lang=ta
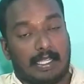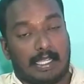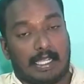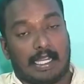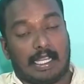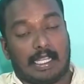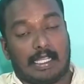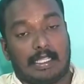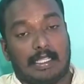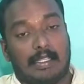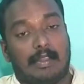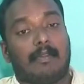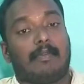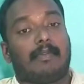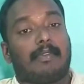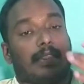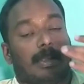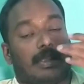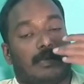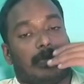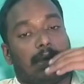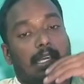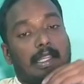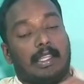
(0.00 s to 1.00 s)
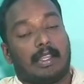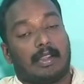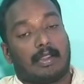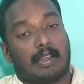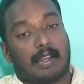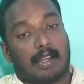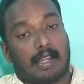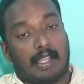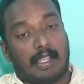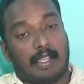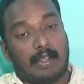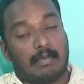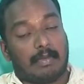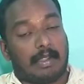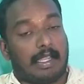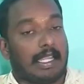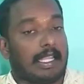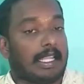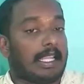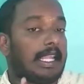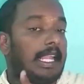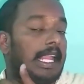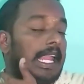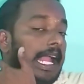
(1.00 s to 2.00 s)
நடக்குது மதியானம் ரெண்டு
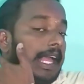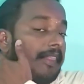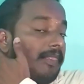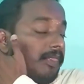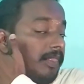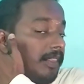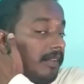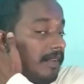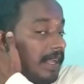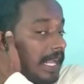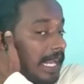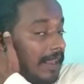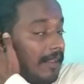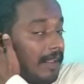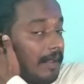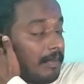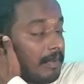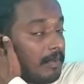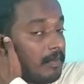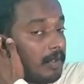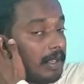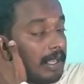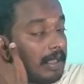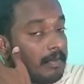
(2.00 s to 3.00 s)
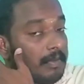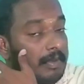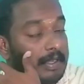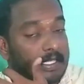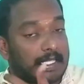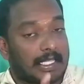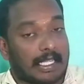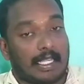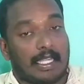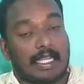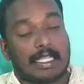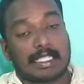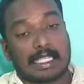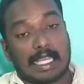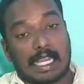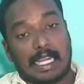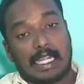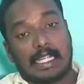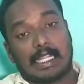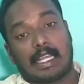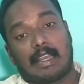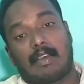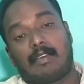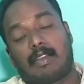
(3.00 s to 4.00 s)
மணிக்கு அந்த வேலைவாய்ப்பு முகாமுக்கு சென்று
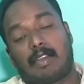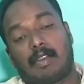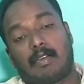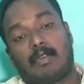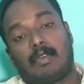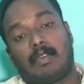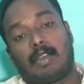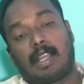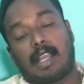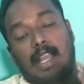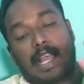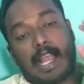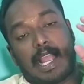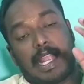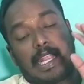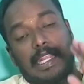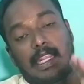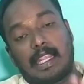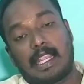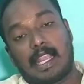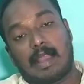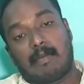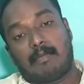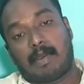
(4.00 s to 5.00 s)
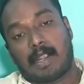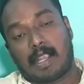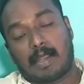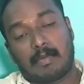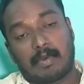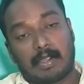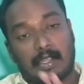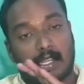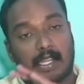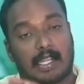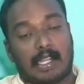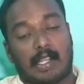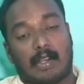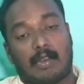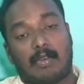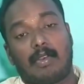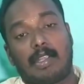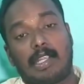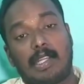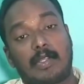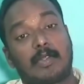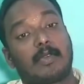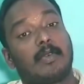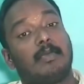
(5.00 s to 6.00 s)
செலக்ட் ஆகிறவங்களுக்கு அங்கே அப்பாயின்மெண்ட்
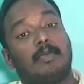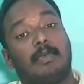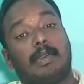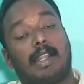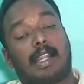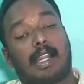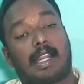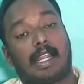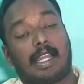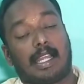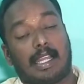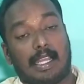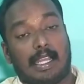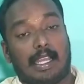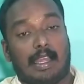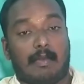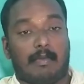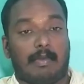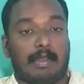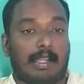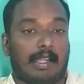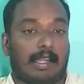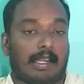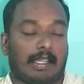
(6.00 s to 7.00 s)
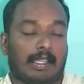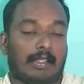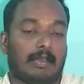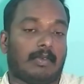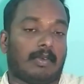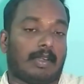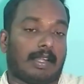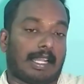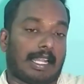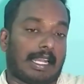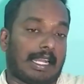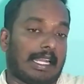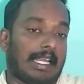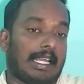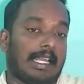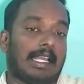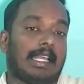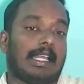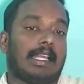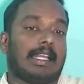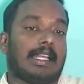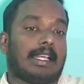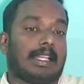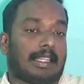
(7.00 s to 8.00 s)
ஆர்டரும் இஷ்யூ பண்ணுறாங்க அப்படின்றது ஒரு நல்ல
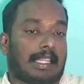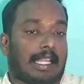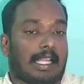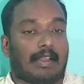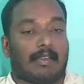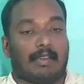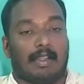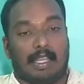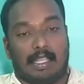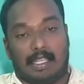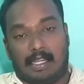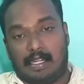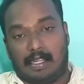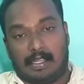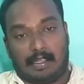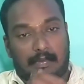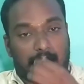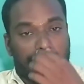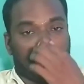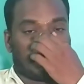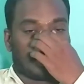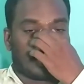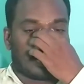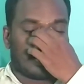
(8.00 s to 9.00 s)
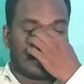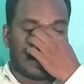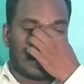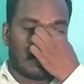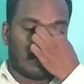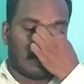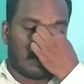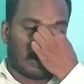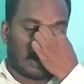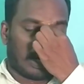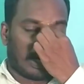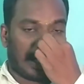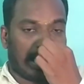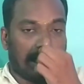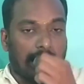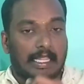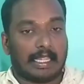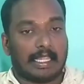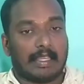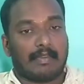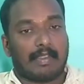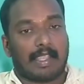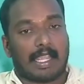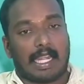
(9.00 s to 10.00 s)
தகவலாக இருக்குது சரி ஓகே
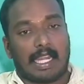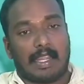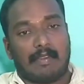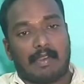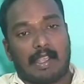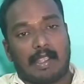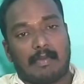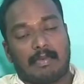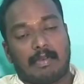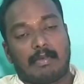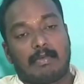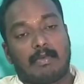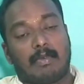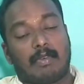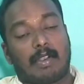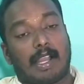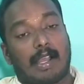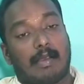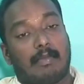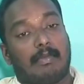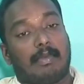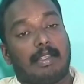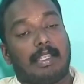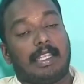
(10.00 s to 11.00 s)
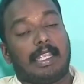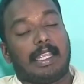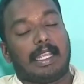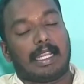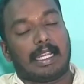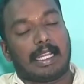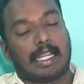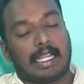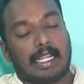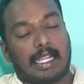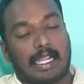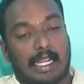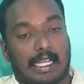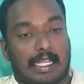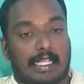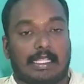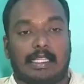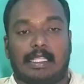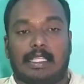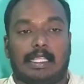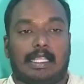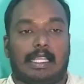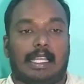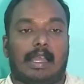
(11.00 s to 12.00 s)
இந்த வேலைவாய்ப்பு முகாம் எங்கே
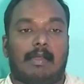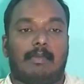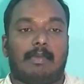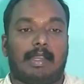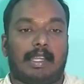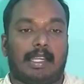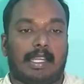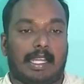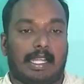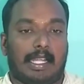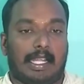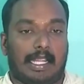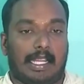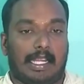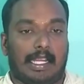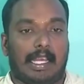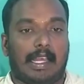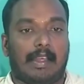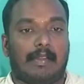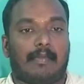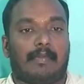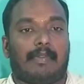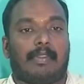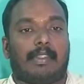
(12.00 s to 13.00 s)
நடக்குது அப்படின்னு கேட்டிங்கன்னா